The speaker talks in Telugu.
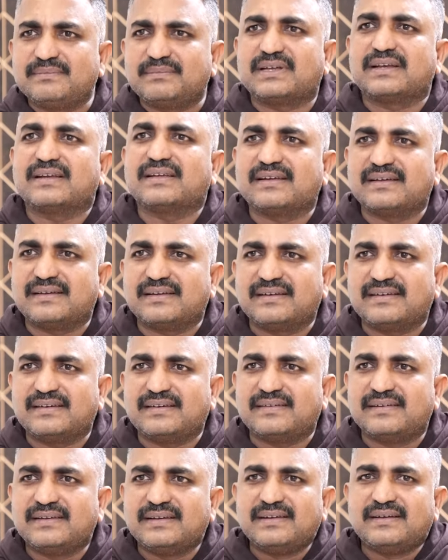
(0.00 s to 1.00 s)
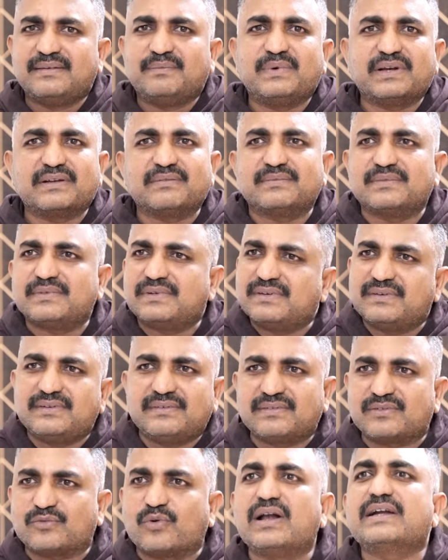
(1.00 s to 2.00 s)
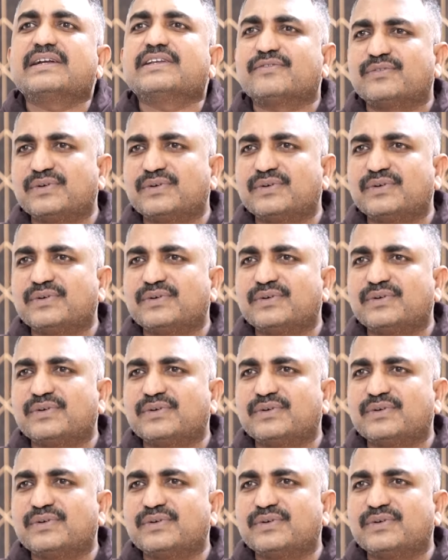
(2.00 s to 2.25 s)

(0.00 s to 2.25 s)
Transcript: మళ్ళీ మనం క్వాలిటీ